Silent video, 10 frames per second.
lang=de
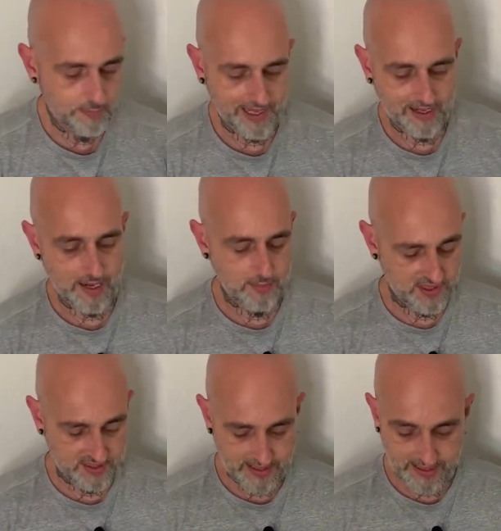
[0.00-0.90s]

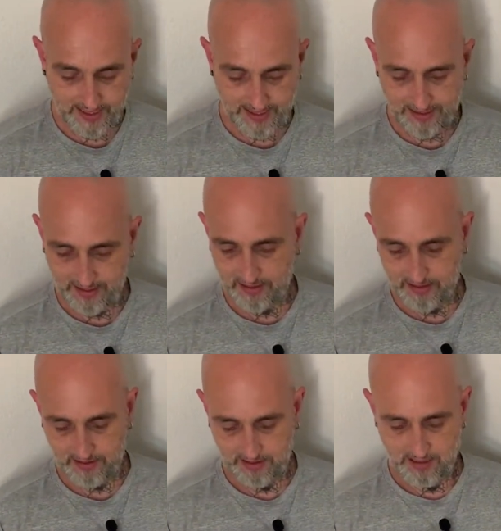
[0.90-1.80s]
Backup-Säge
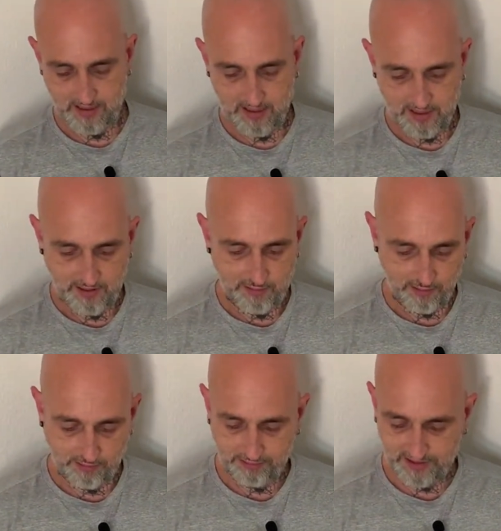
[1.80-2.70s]

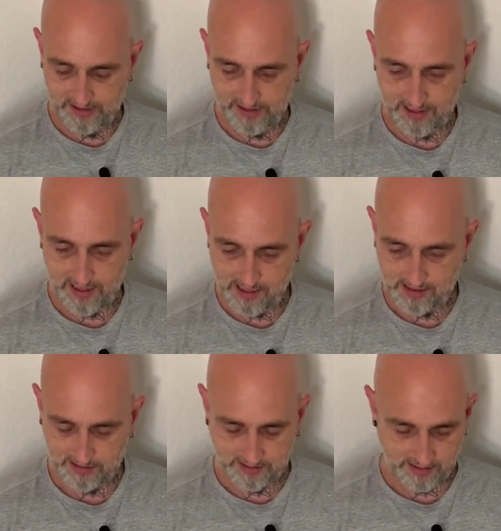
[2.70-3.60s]
von
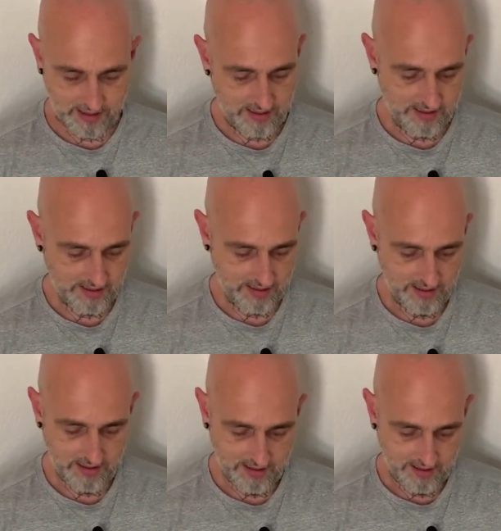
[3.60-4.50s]
Fiskars.
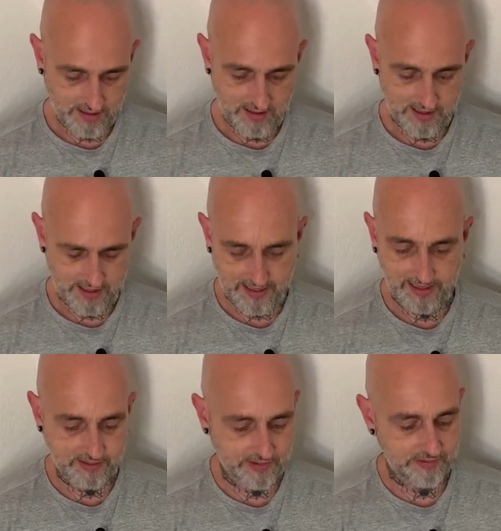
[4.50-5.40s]
Ja,
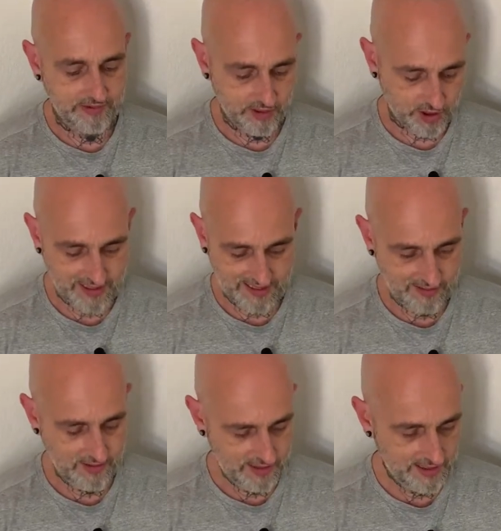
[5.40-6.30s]
jetzt werden viele schreien,
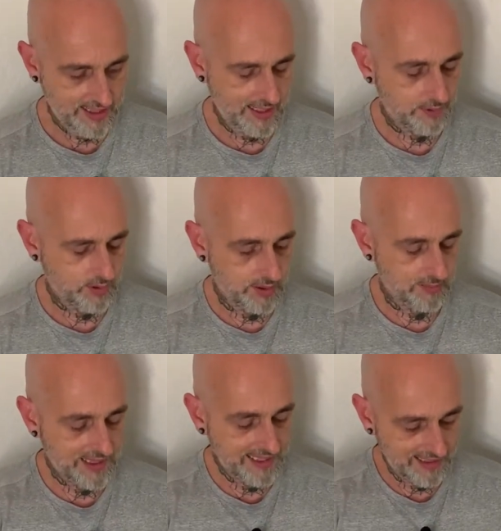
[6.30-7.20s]
oh, die gab's doch im
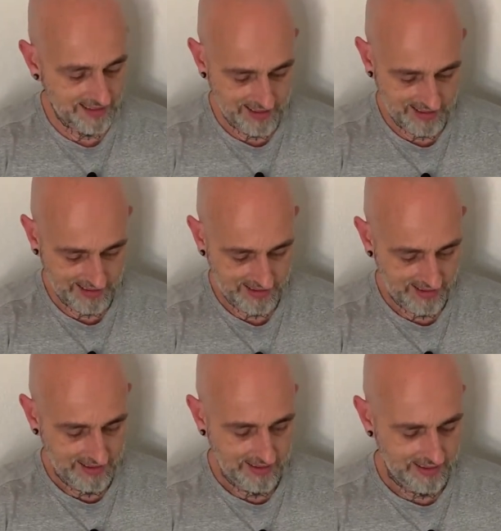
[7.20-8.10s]
Lidl.
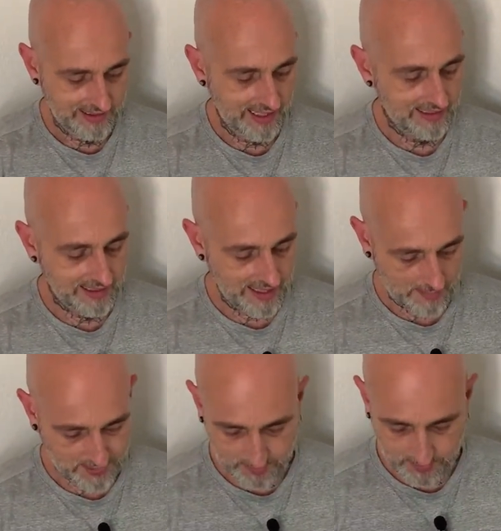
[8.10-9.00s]
Ja, die
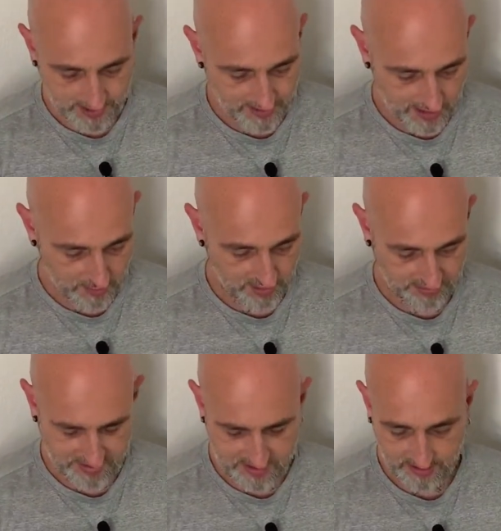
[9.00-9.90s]
gab's im Lidl, aber ich
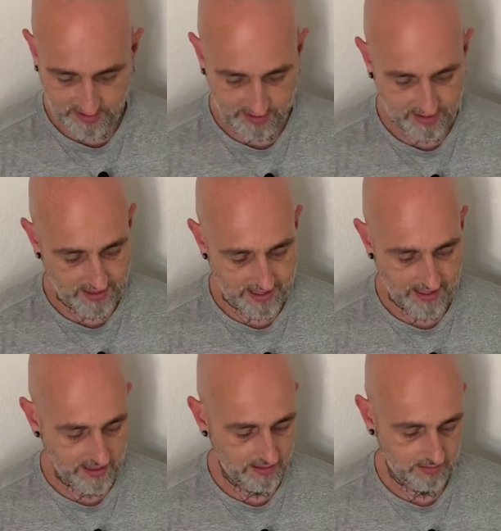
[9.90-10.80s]
finde sie richtig
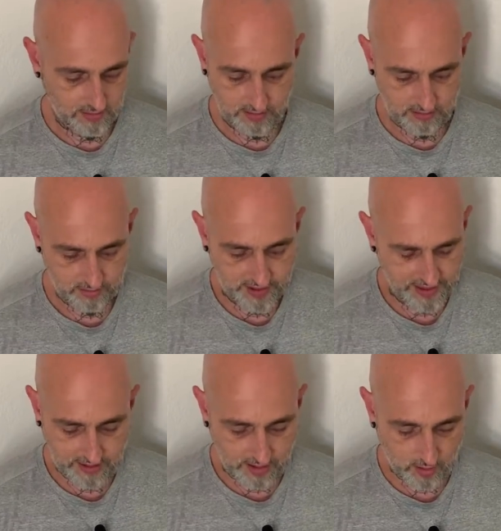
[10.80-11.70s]
geil und
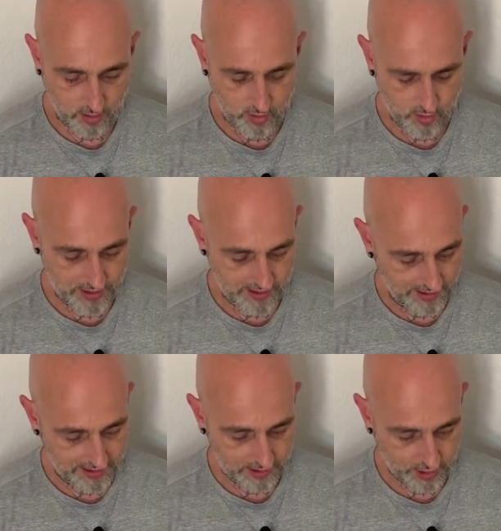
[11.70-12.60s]
sägt auch gut, hält
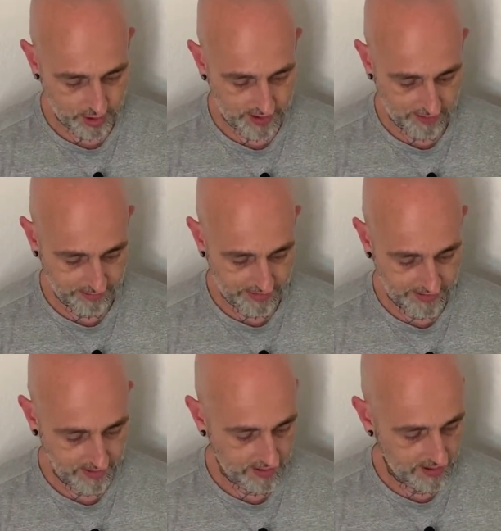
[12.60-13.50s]
lang die Schärfe.